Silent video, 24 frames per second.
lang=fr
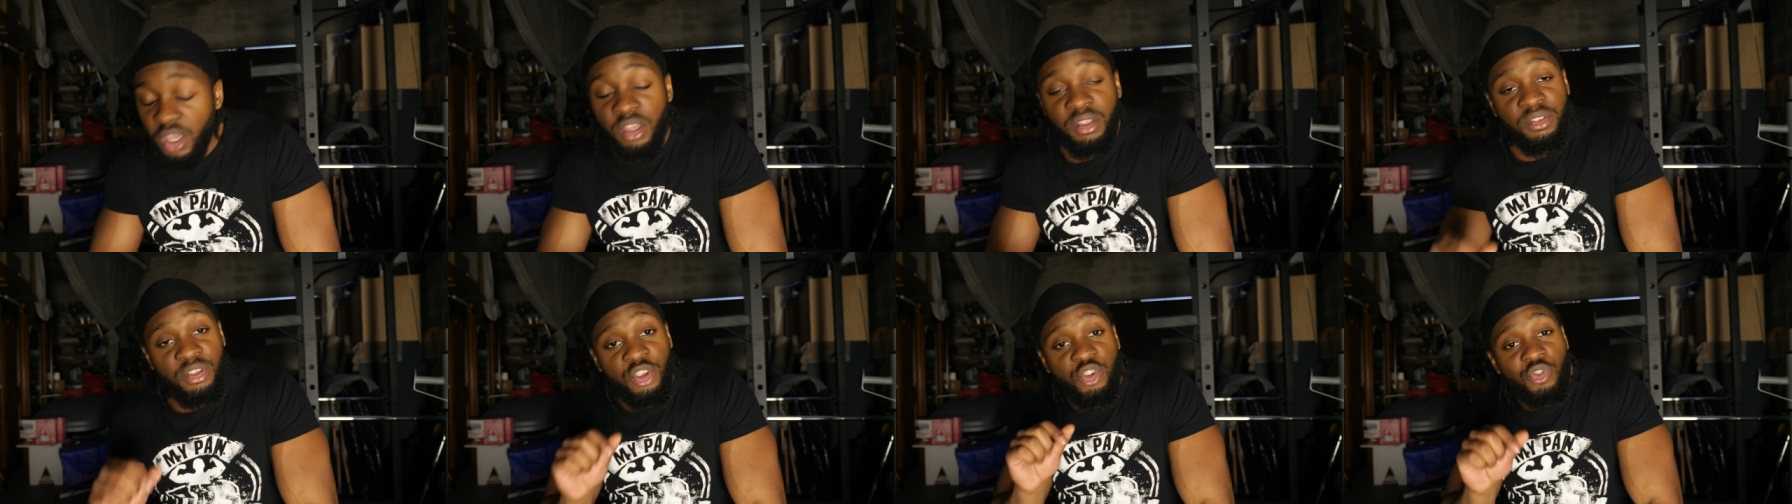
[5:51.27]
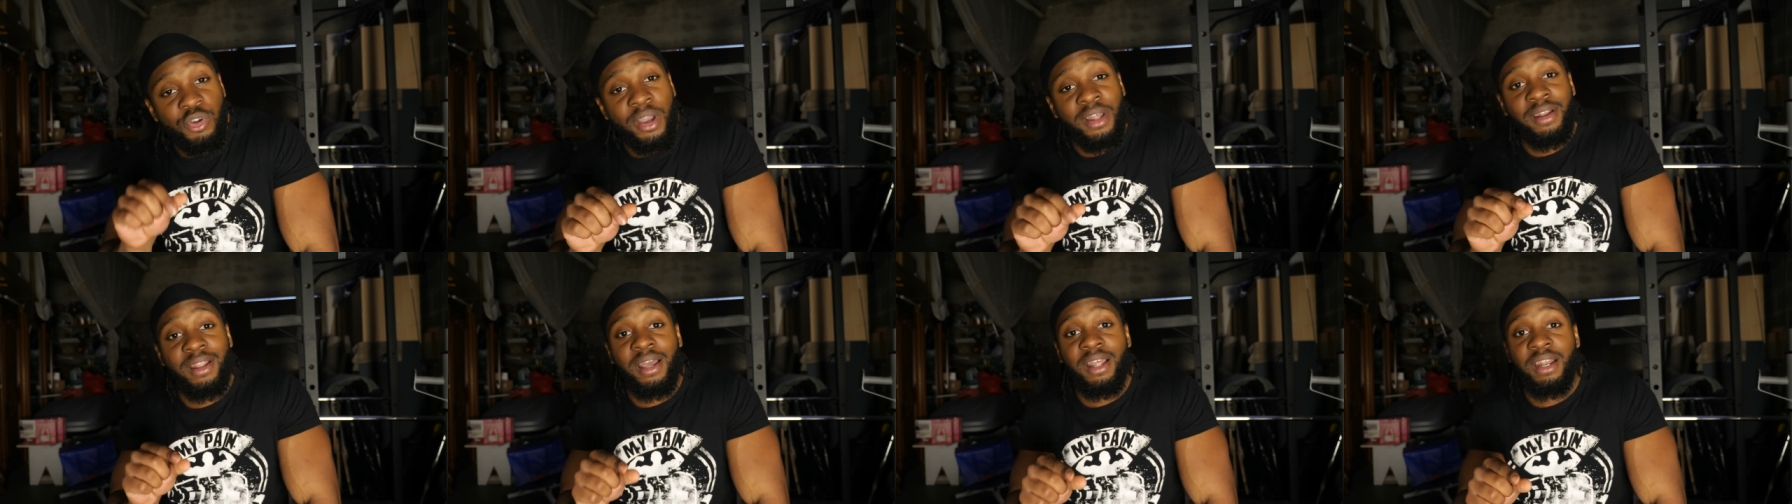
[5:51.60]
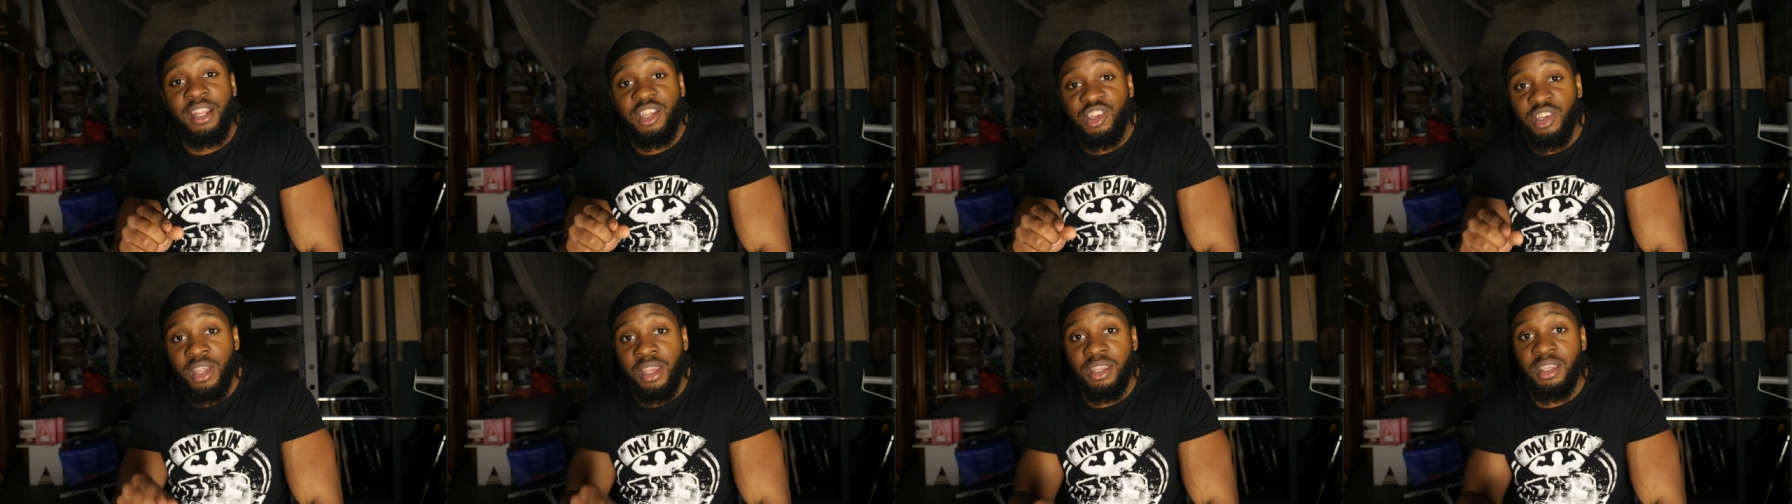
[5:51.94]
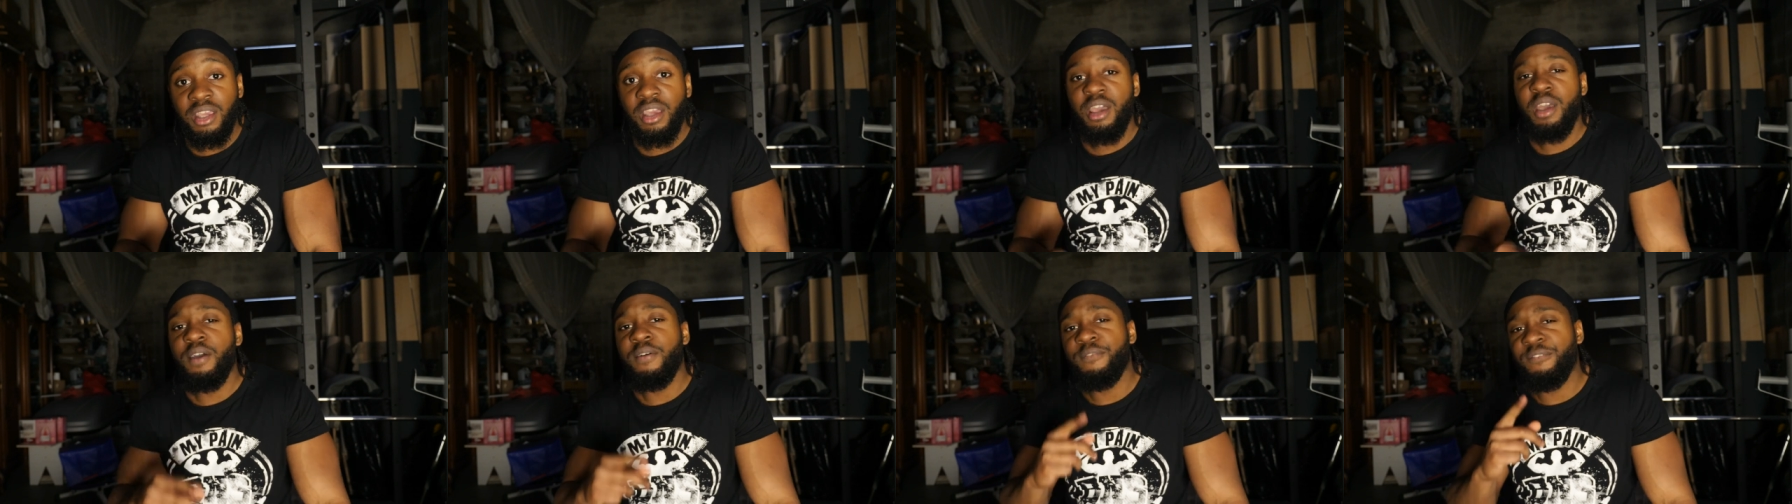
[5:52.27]
Si tu as à l'échec,
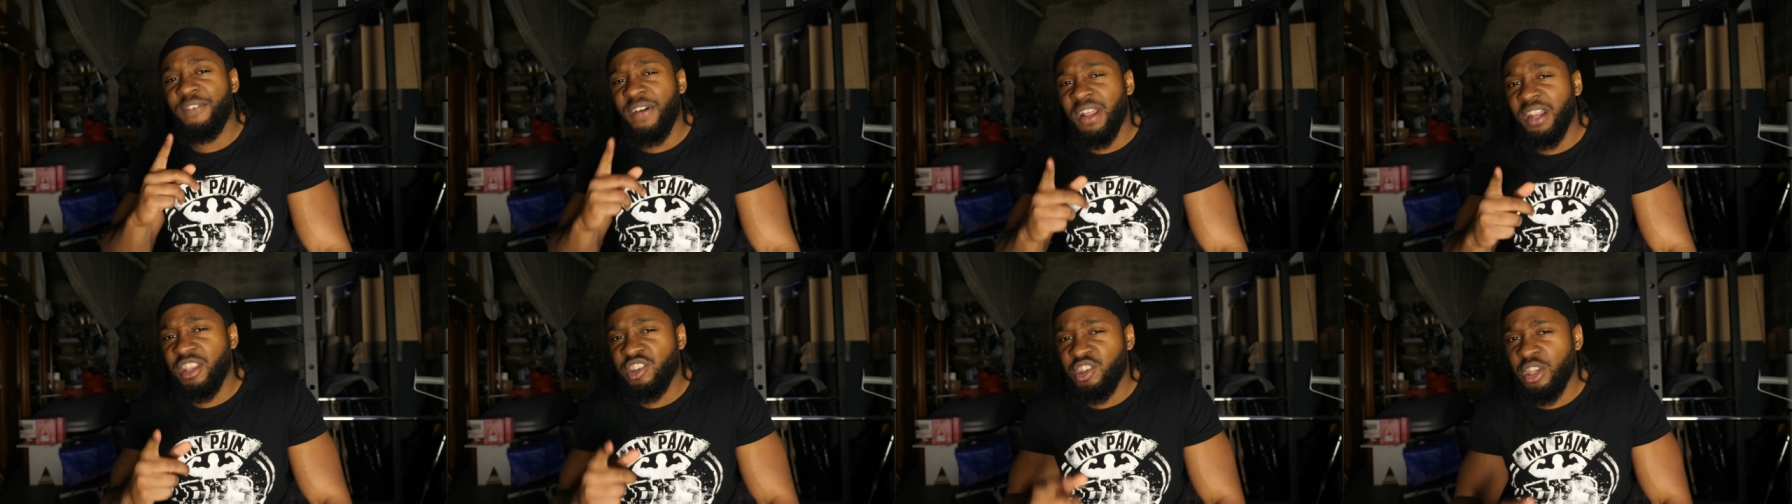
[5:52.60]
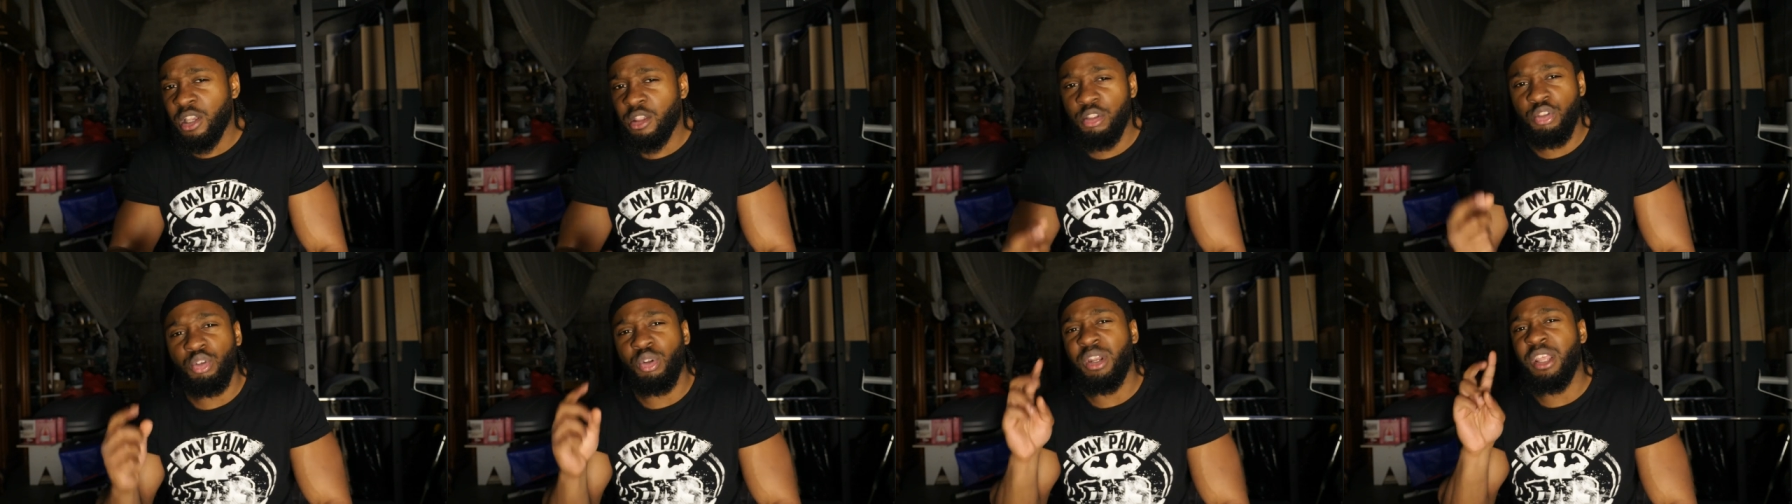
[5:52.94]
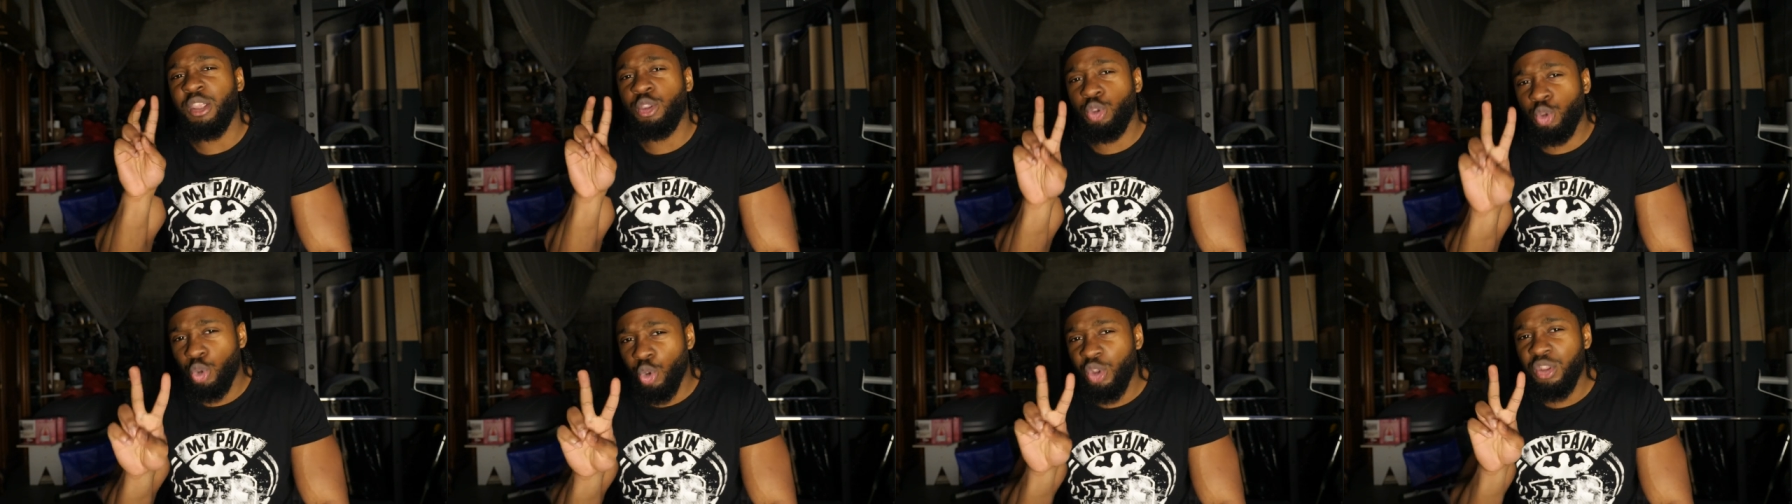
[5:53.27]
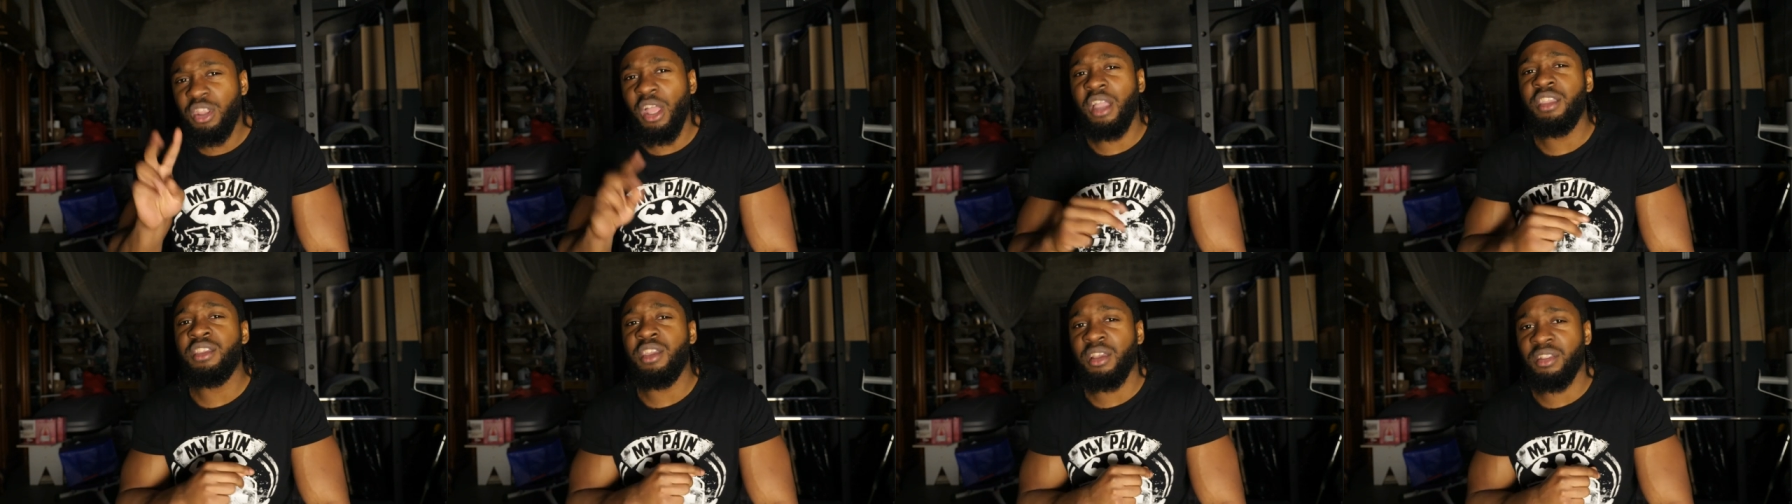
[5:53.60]
va à l'échec sur les deux
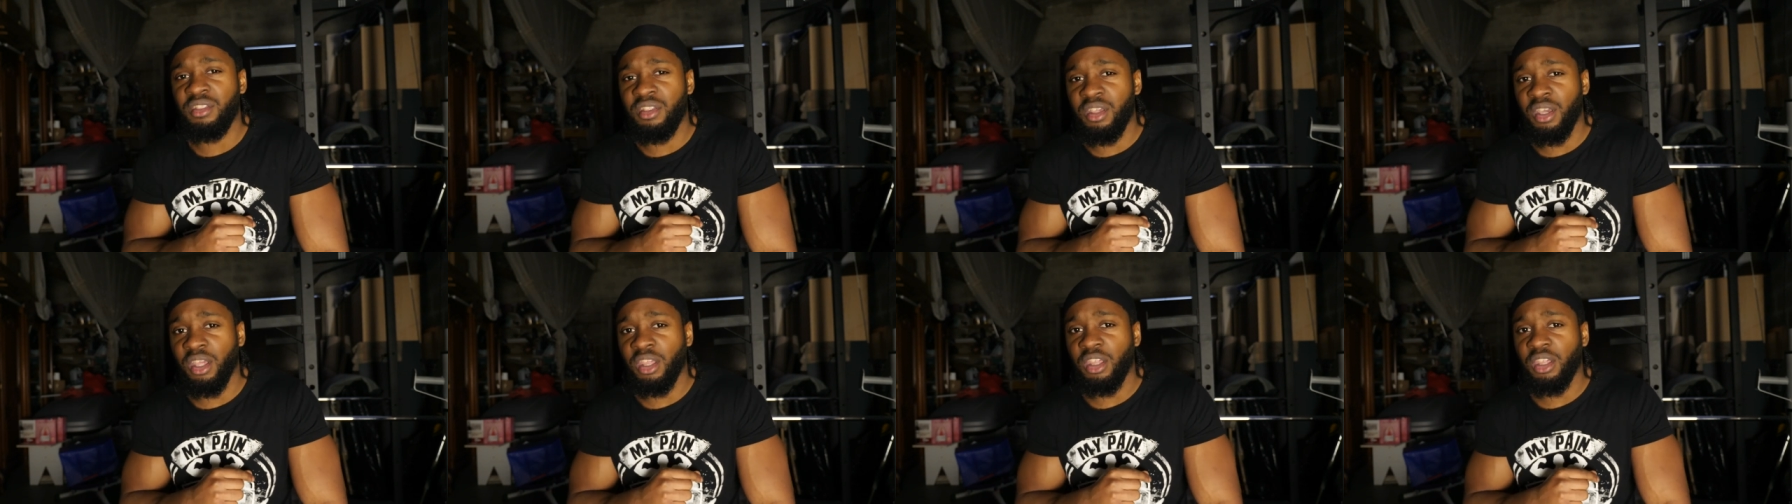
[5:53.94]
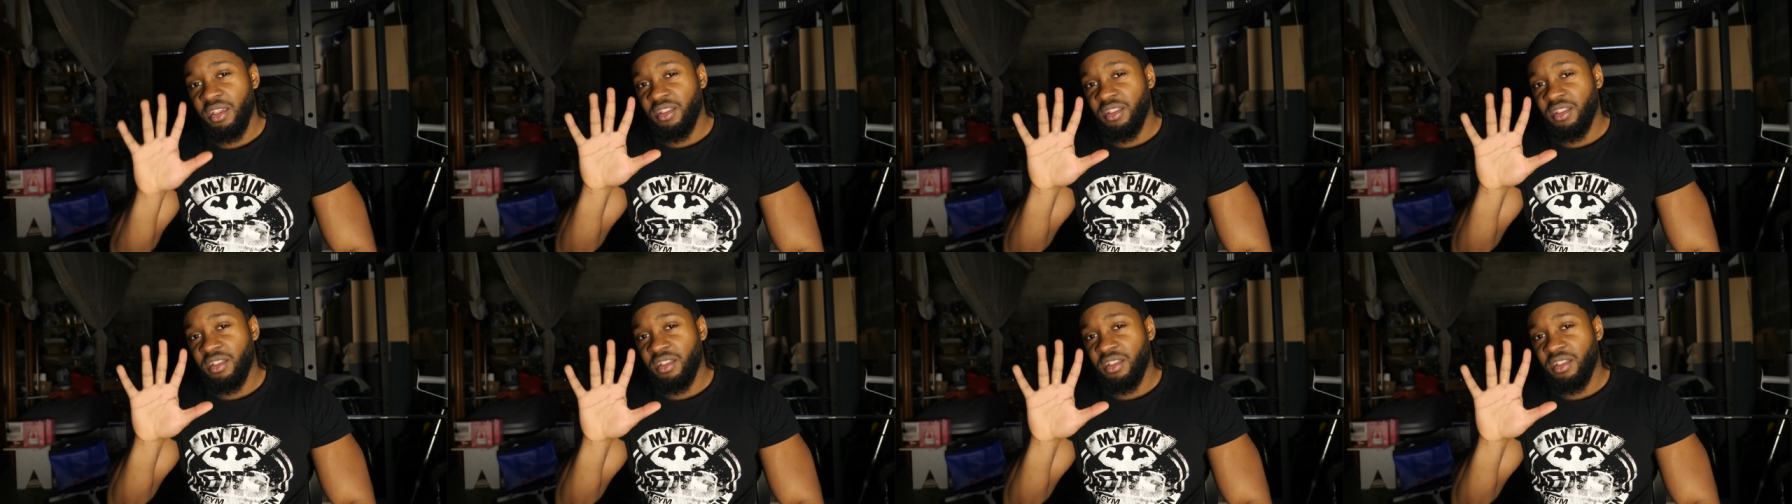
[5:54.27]
dernières séries.